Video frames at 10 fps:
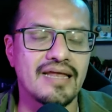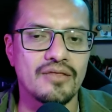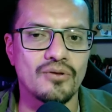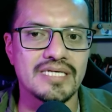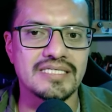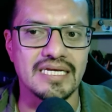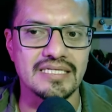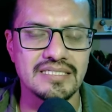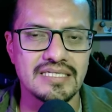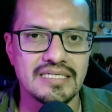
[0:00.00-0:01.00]

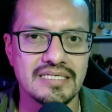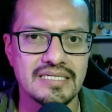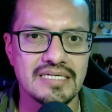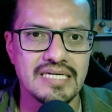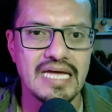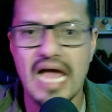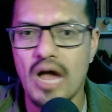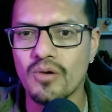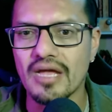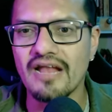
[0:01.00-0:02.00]
adolescencia.
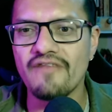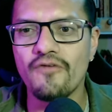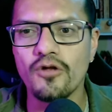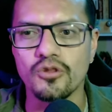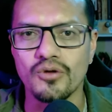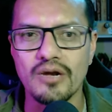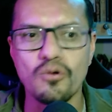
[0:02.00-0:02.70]
Aunque en el fondo era un